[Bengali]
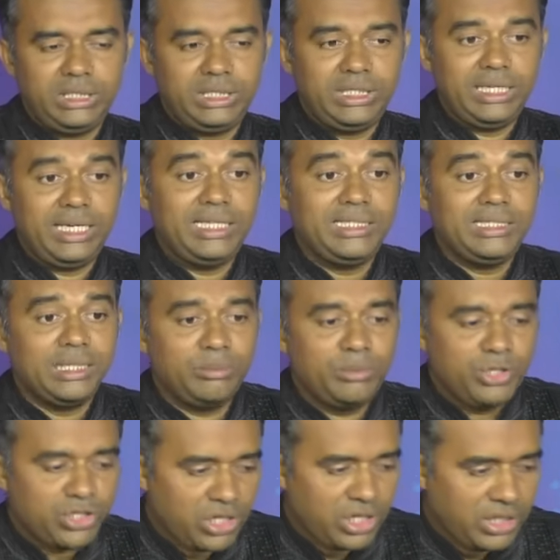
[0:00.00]
এই যে
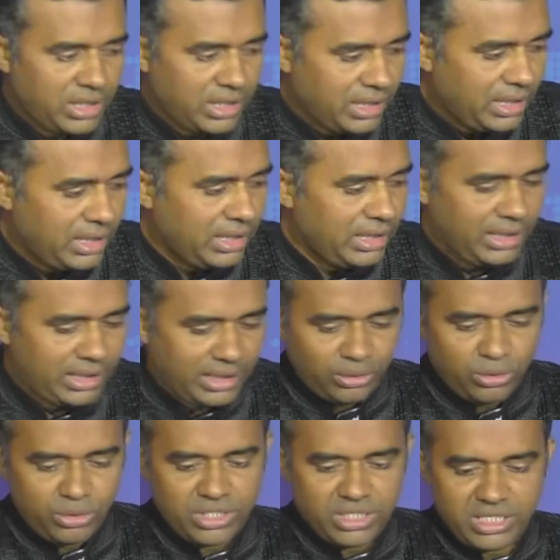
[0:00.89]
বিষয়টা এটা
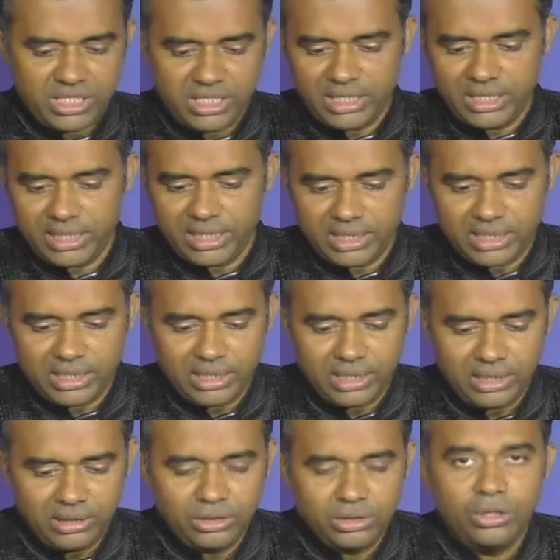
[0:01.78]
হচ্ছে একটা
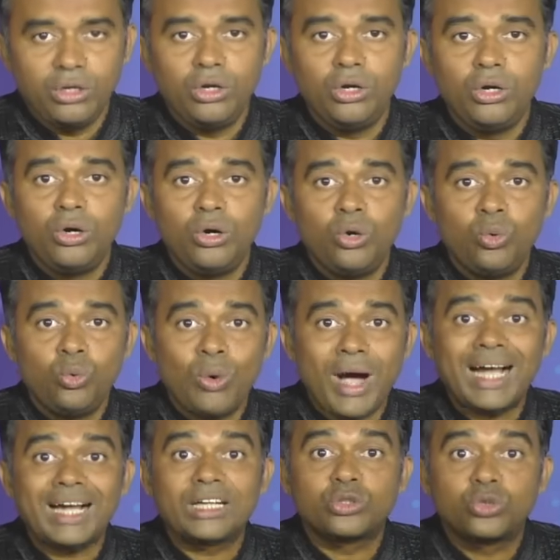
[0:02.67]

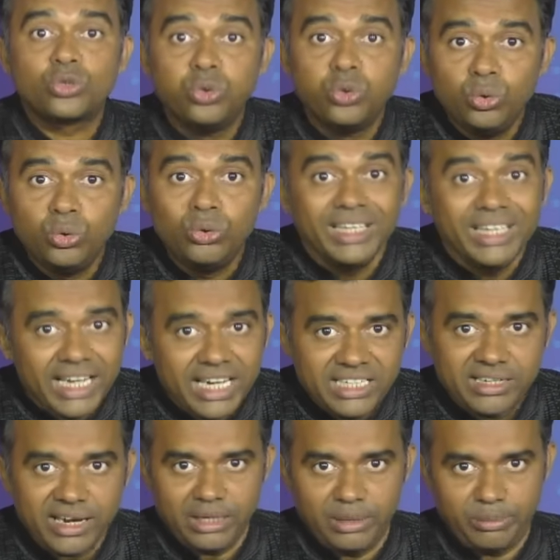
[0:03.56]
ওয়াক থু এই
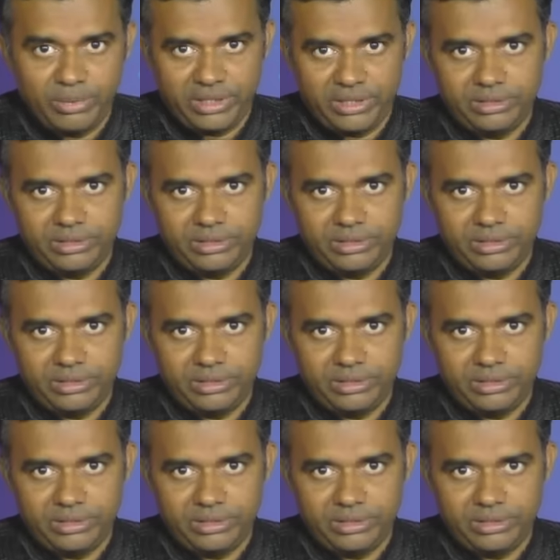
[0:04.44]
টাইপের